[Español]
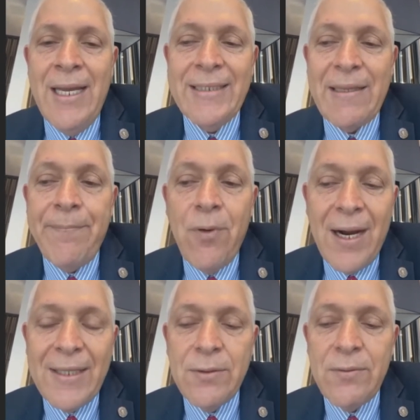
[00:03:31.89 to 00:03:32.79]
está
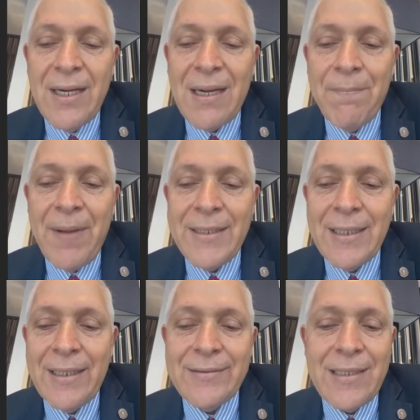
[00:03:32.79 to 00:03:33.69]
empujando en una
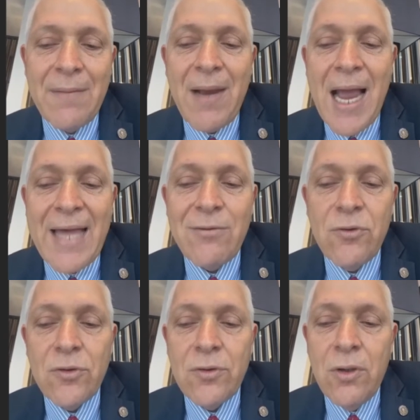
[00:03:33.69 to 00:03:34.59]
campaña que se llama
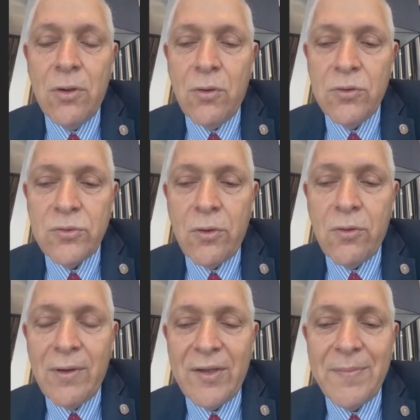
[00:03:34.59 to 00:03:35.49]
Hazlo solo
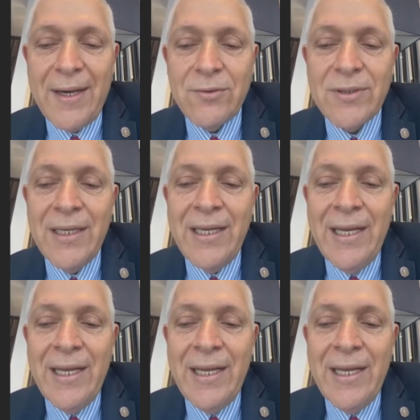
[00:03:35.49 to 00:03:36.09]
con las manos.